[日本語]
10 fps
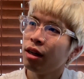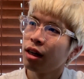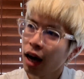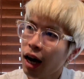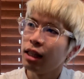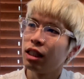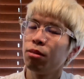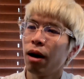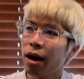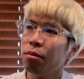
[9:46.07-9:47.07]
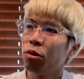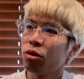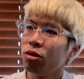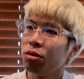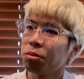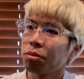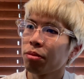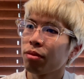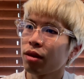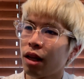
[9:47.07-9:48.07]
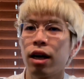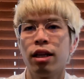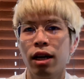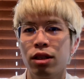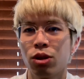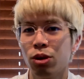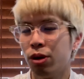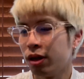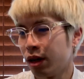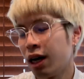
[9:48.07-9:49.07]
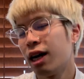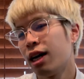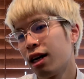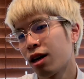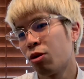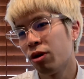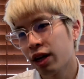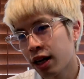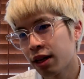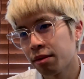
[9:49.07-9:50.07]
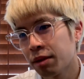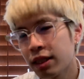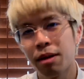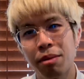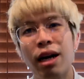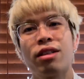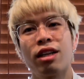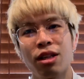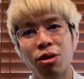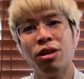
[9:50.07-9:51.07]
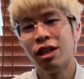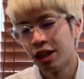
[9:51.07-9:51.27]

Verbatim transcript: が一番僕の中ですごい、ああ、これがまさにパンクかと